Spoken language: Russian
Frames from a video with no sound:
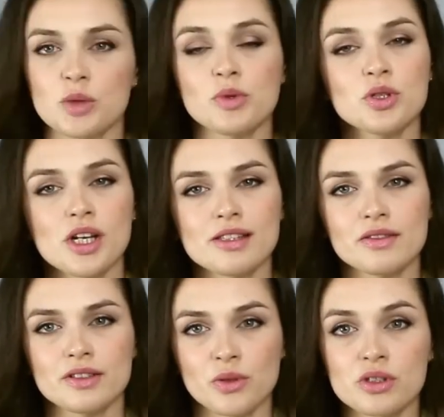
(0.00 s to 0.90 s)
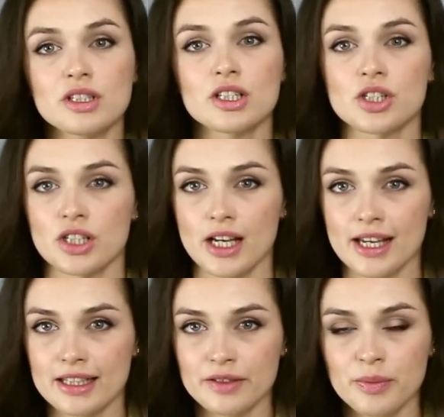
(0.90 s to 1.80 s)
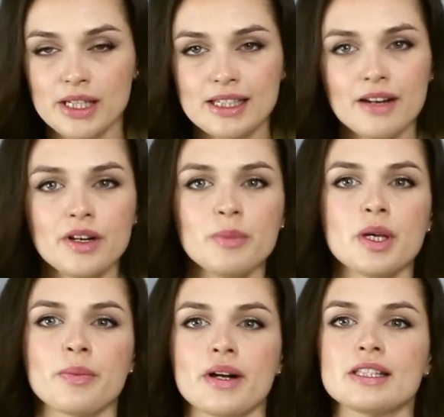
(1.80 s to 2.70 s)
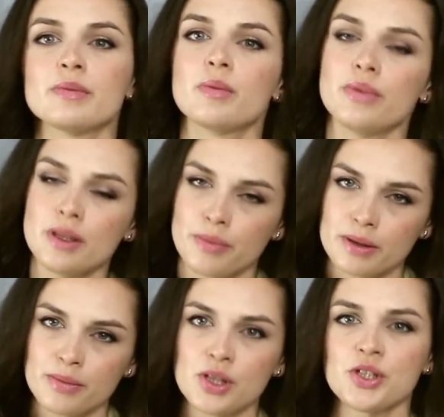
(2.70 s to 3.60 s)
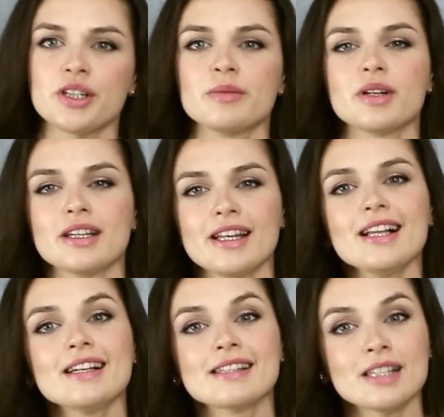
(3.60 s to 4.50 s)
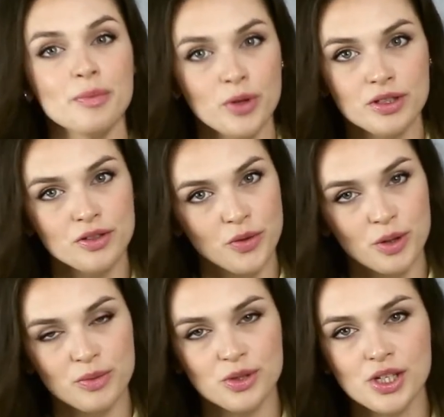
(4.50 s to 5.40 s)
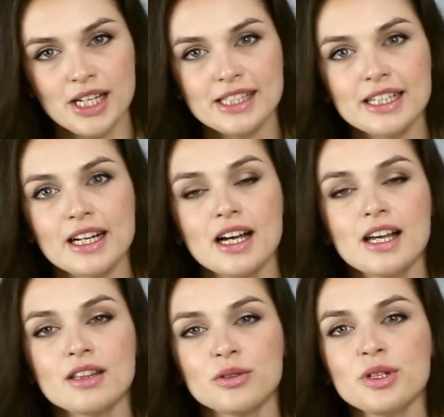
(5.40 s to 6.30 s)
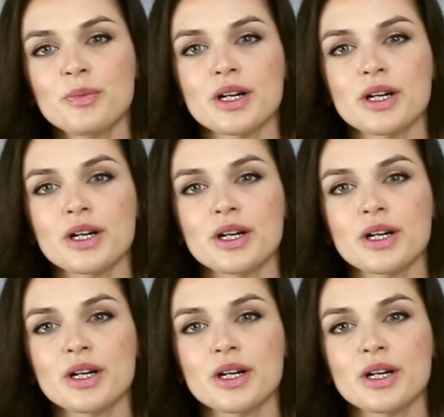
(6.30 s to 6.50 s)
Чтобы участвовать в розыгрыше этого приза, вам необходимо быть подписчиком канала, заполнить форму участника, ну и